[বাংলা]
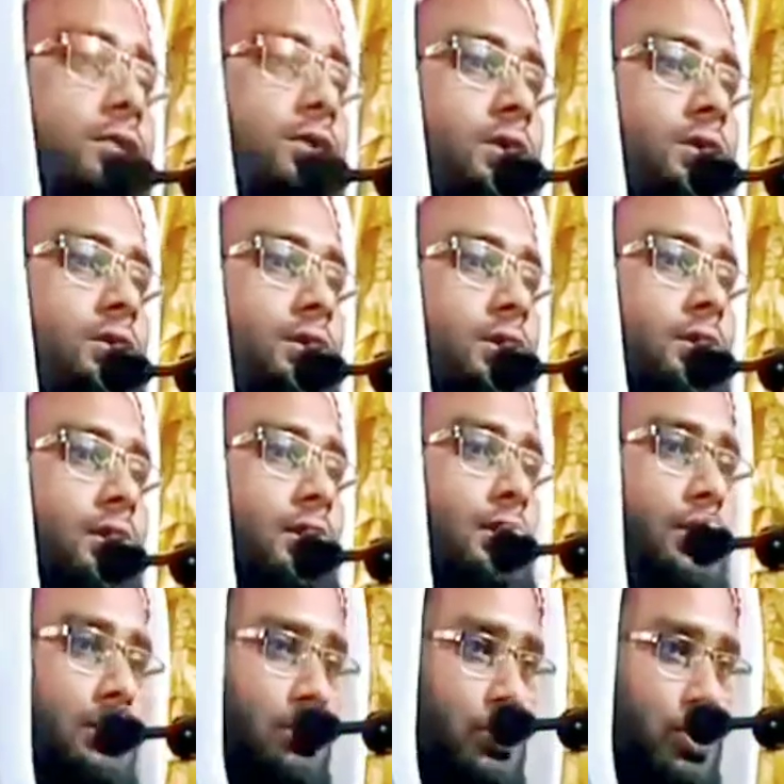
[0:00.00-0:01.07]
করতেছে
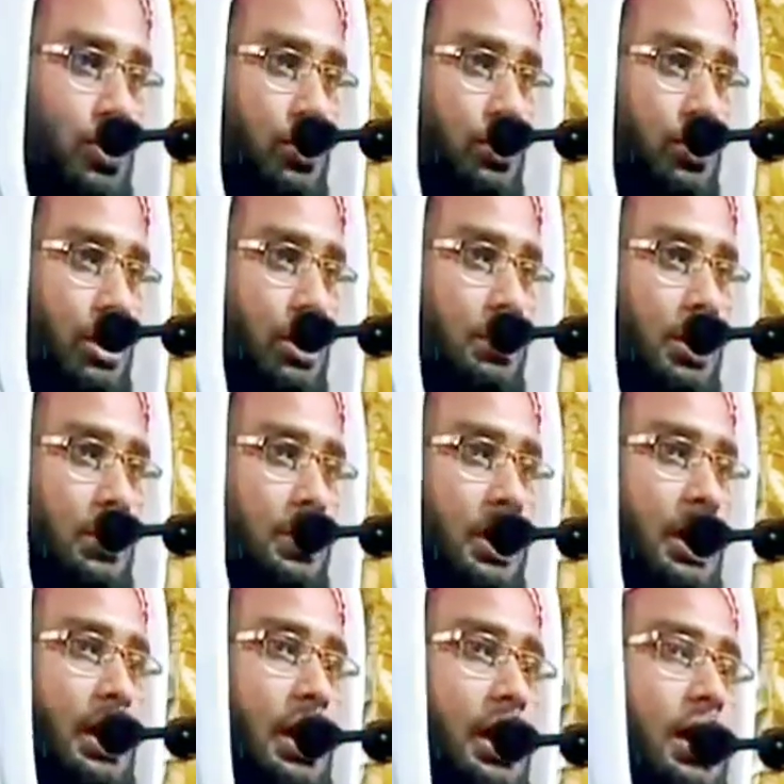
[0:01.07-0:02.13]
বন্ধুগণ আমার
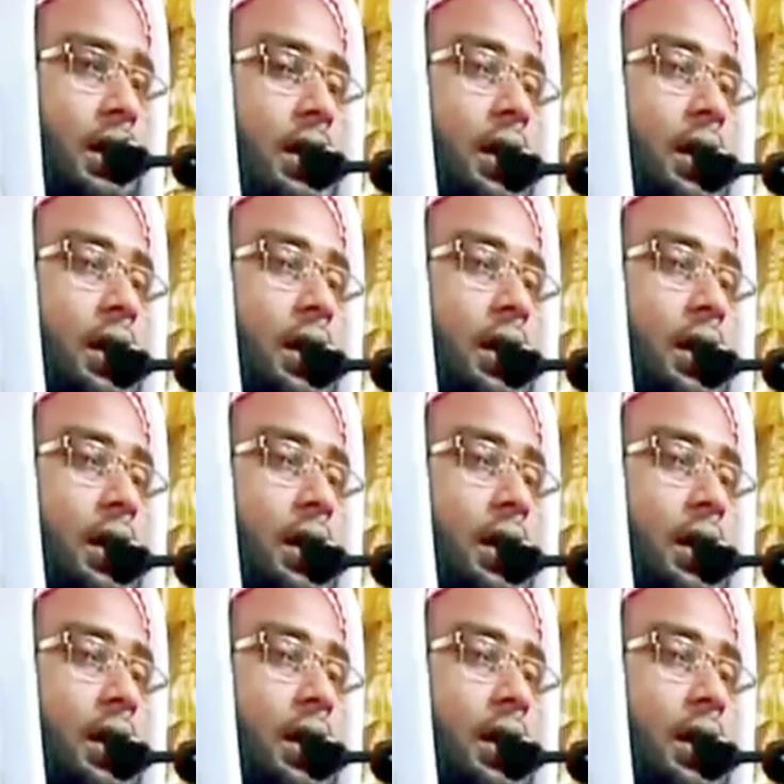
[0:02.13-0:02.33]
ভাইয়েরা